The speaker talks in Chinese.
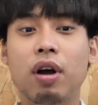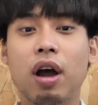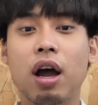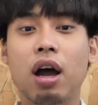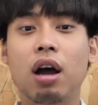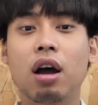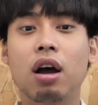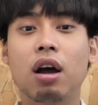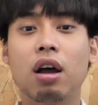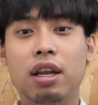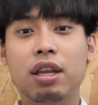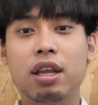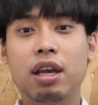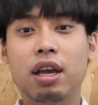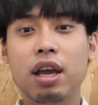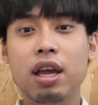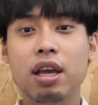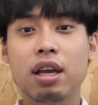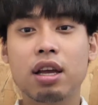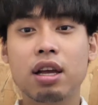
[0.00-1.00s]
法，你
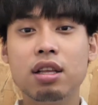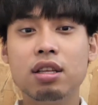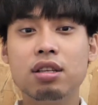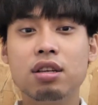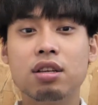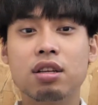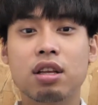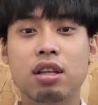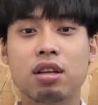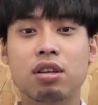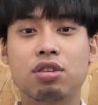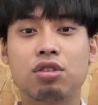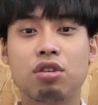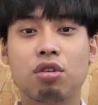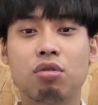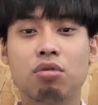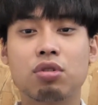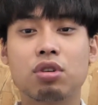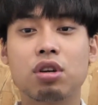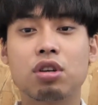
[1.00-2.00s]
可以跟着你的使
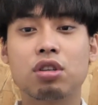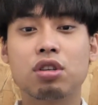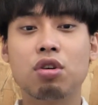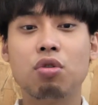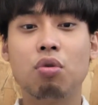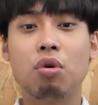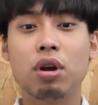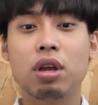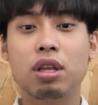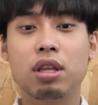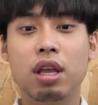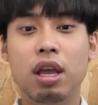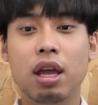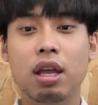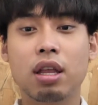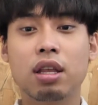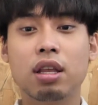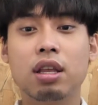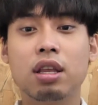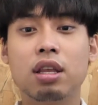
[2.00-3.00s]
用者生活一
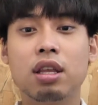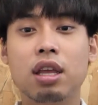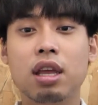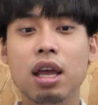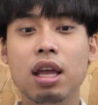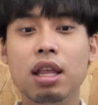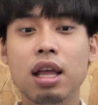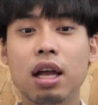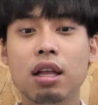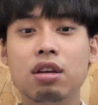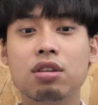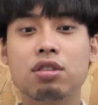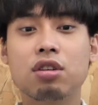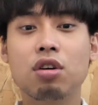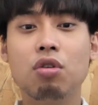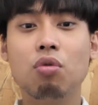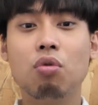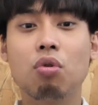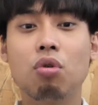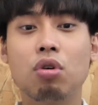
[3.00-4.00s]
天，体验他的
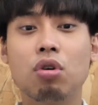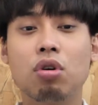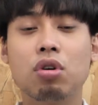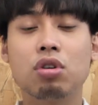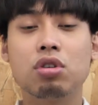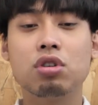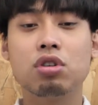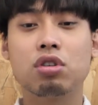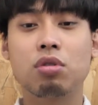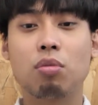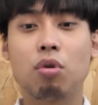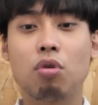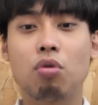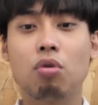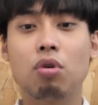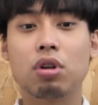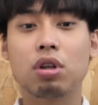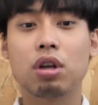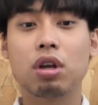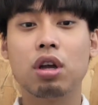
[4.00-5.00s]
生活是怎么
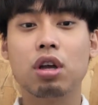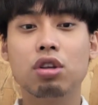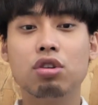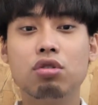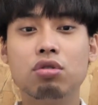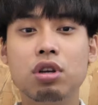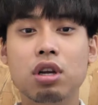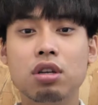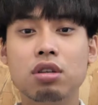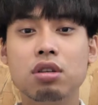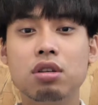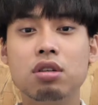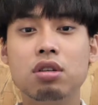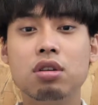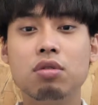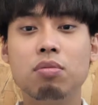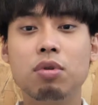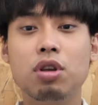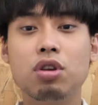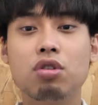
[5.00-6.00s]
过的，就像是
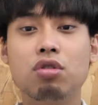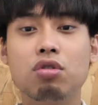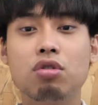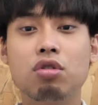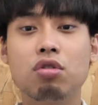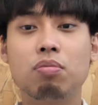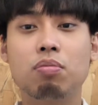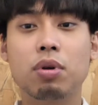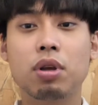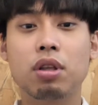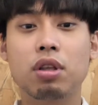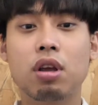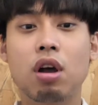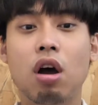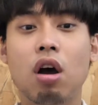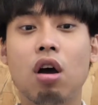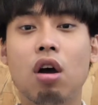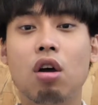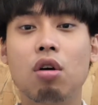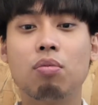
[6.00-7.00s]
知名 YouTube 频
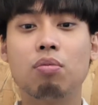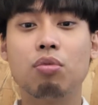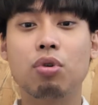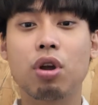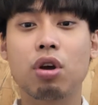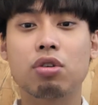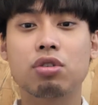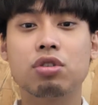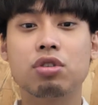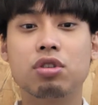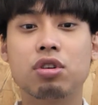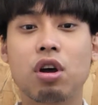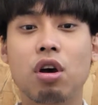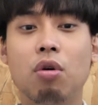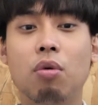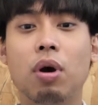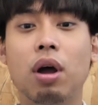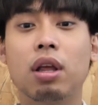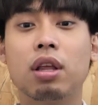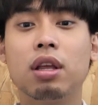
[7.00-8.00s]
道木曜四超
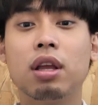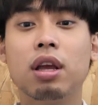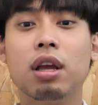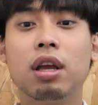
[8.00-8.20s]
玩